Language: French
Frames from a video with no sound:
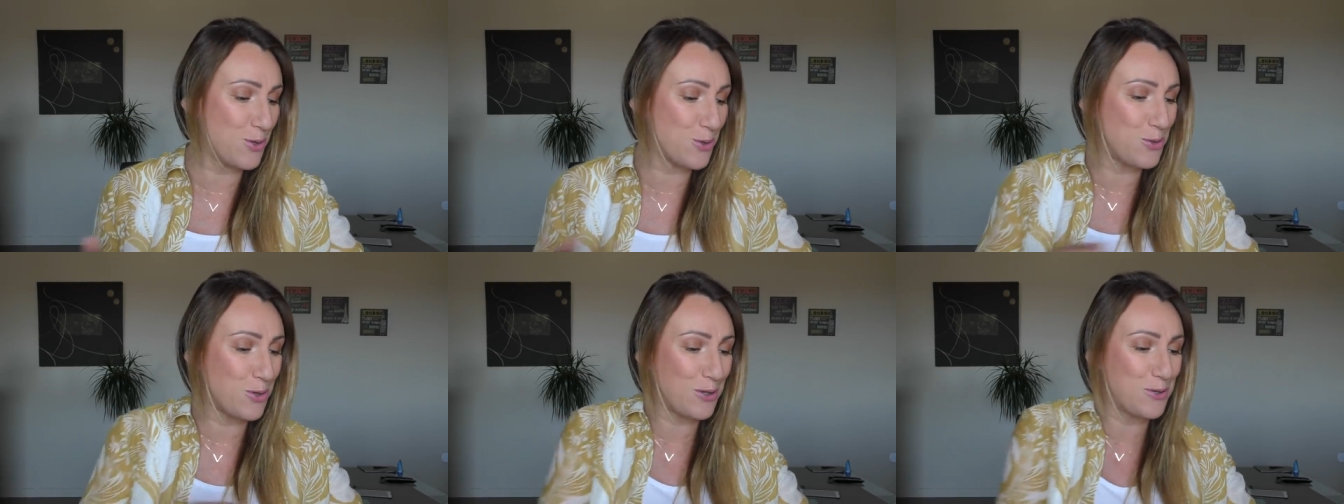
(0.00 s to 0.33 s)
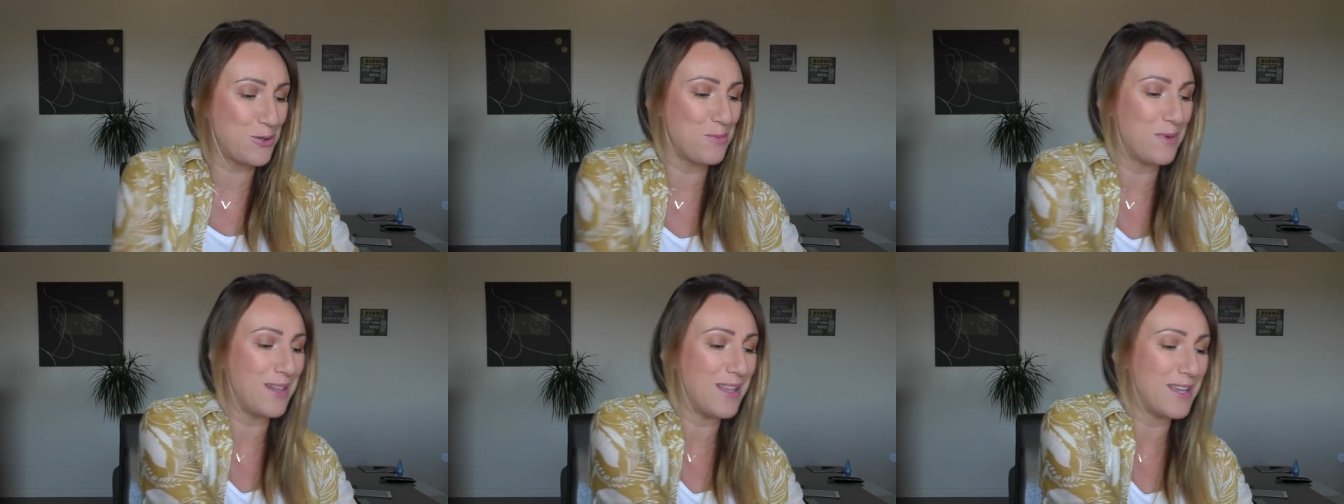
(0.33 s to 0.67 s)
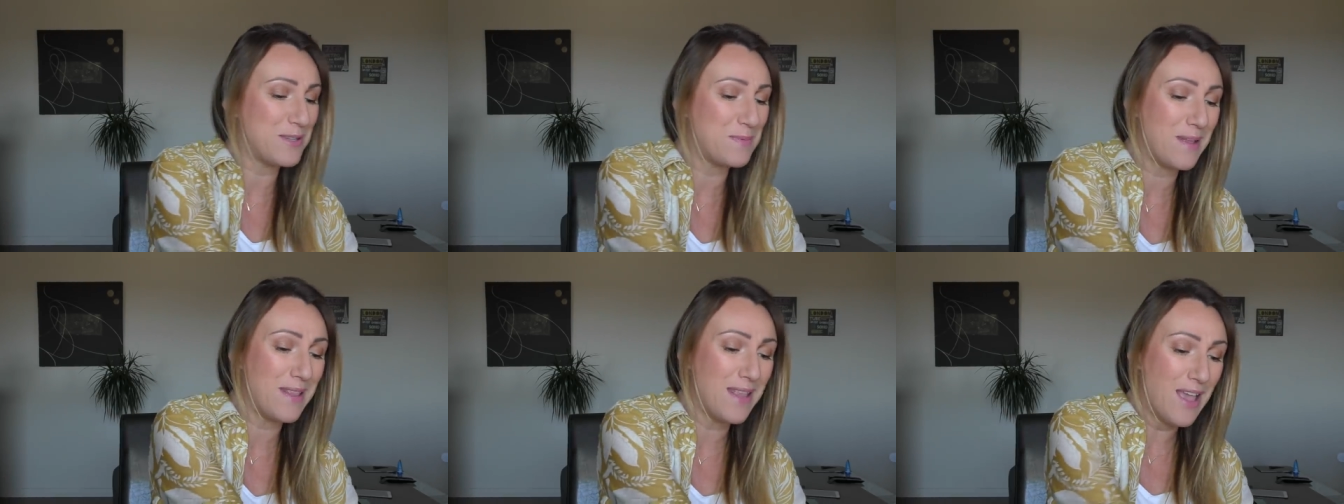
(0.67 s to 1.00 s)
sur ce résumé de
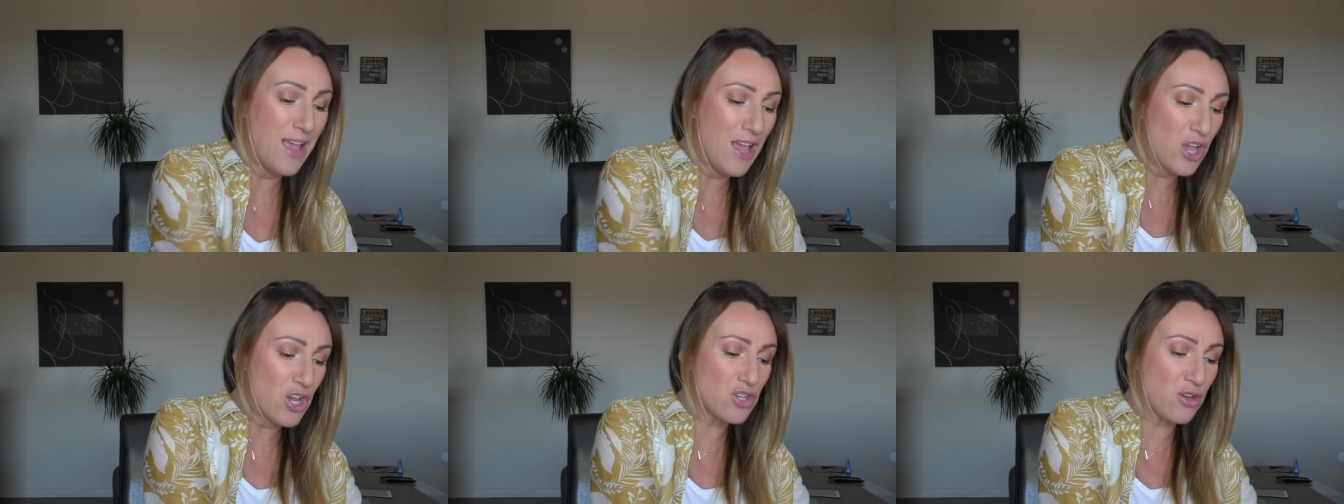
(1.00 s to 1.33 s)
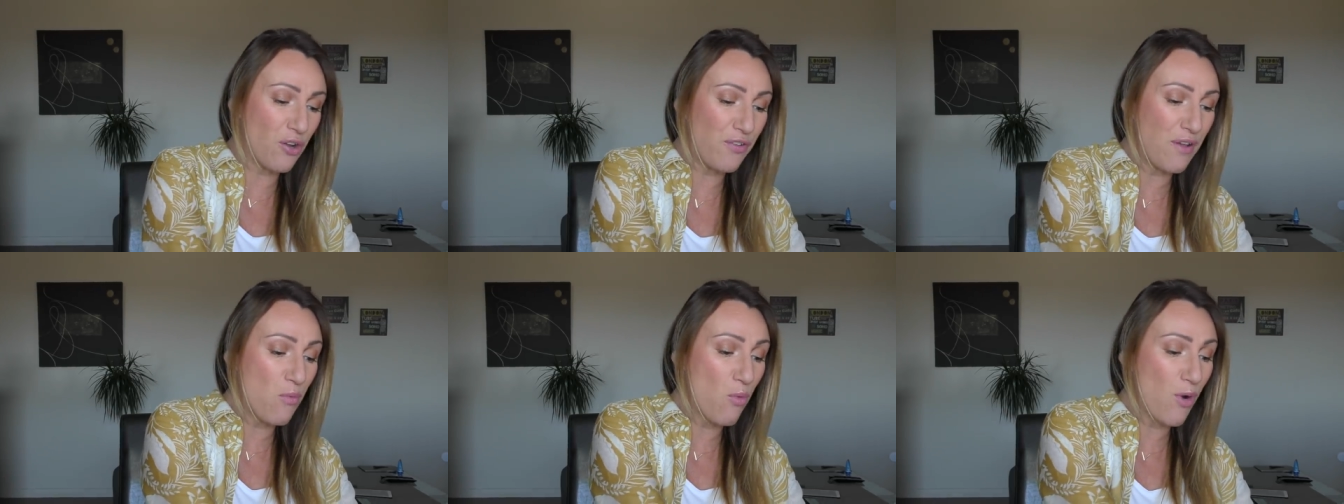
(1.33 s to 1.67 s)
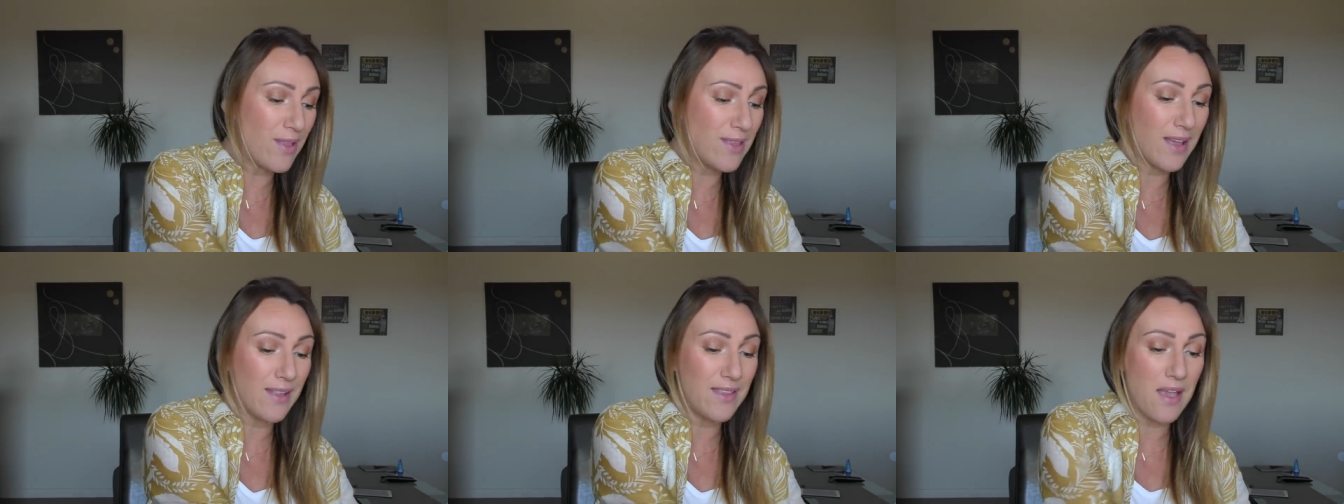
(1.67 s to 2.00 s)
la semaine. J'en fais
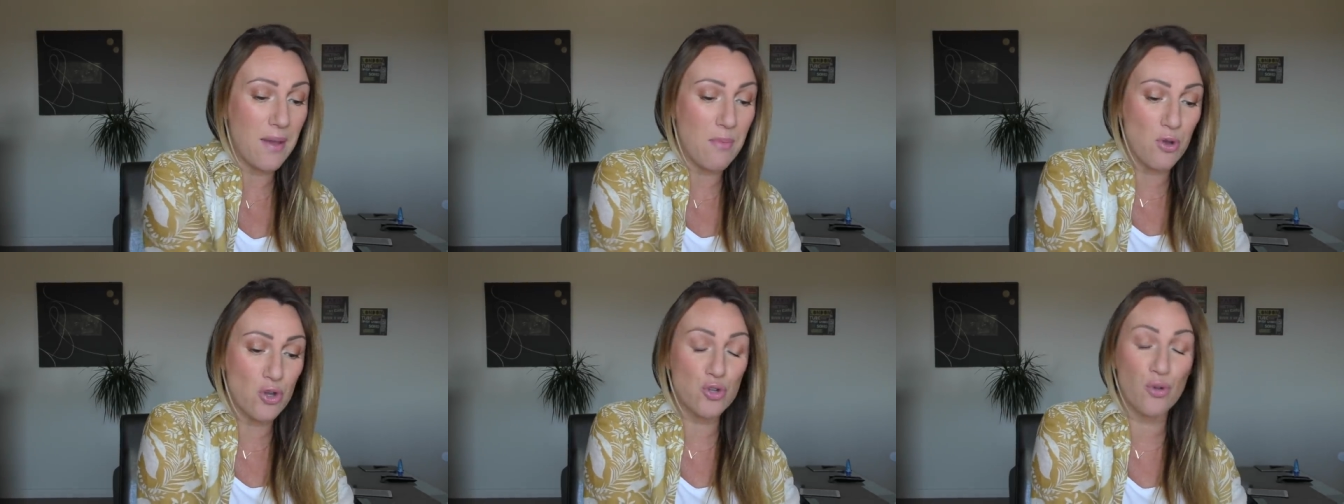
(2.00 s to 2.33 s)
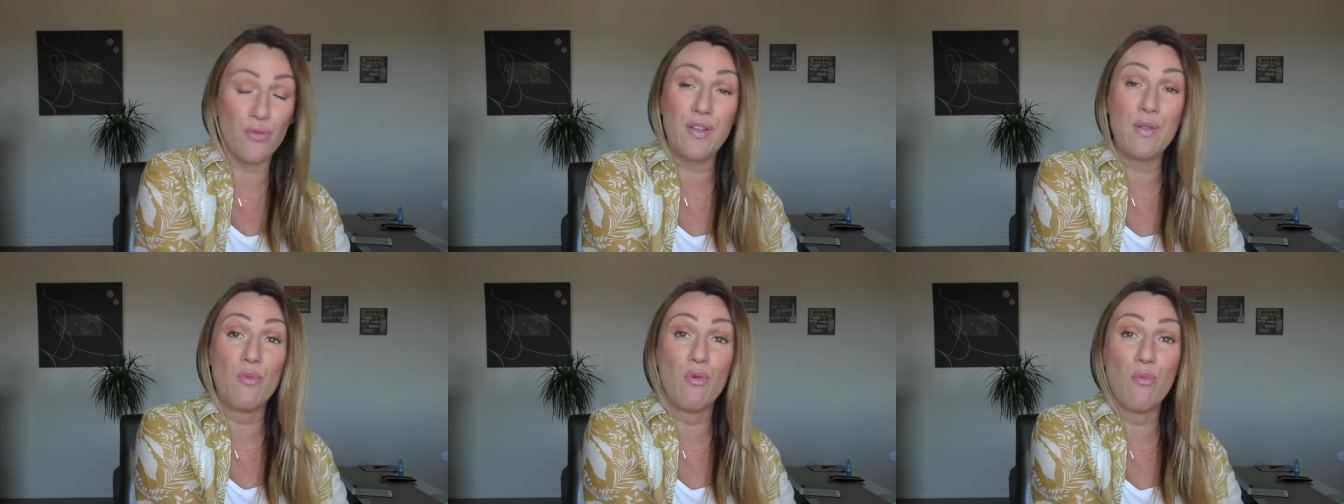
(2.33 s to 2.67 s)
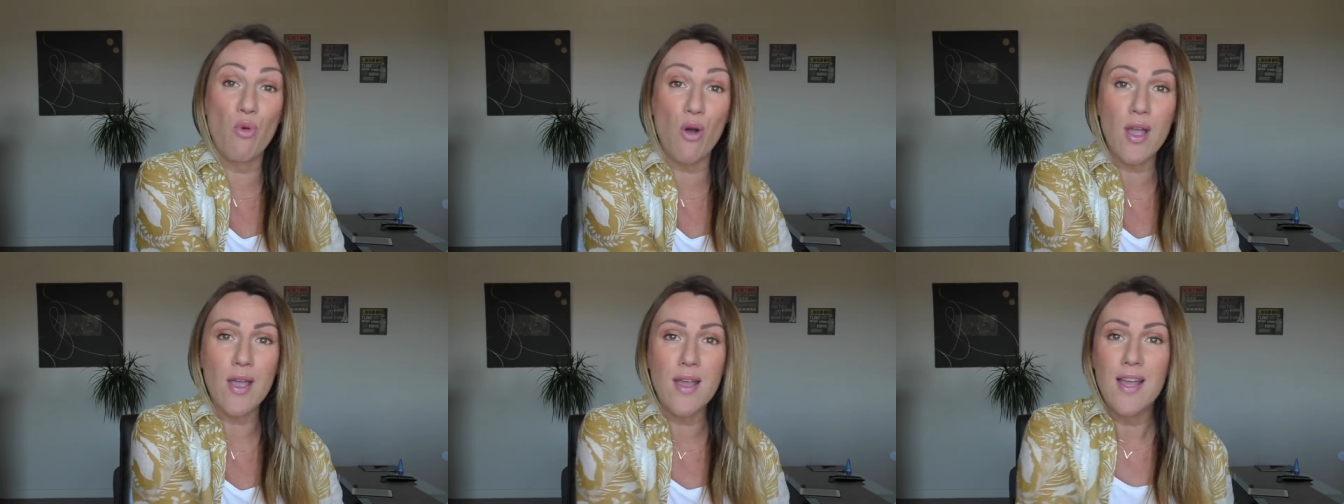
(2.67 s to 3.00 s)
moins dernièrement, je filme
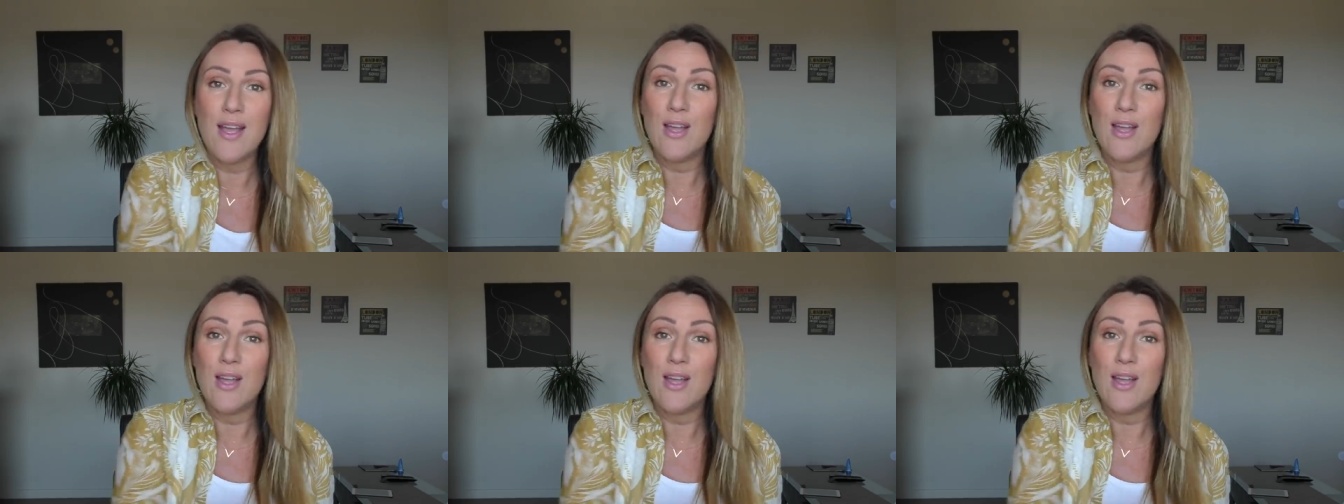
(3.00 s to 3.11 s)
moins,